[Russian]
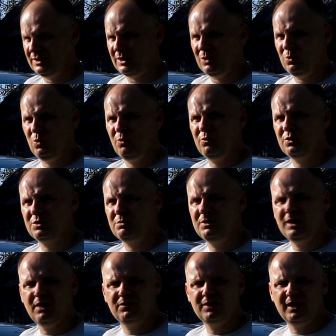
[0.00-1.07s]
страховку, с
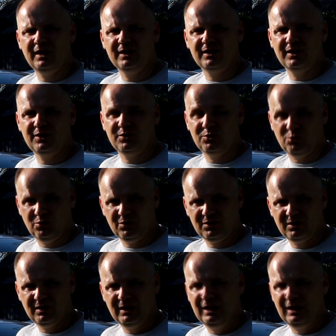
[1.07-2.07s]
меня взяли за износ.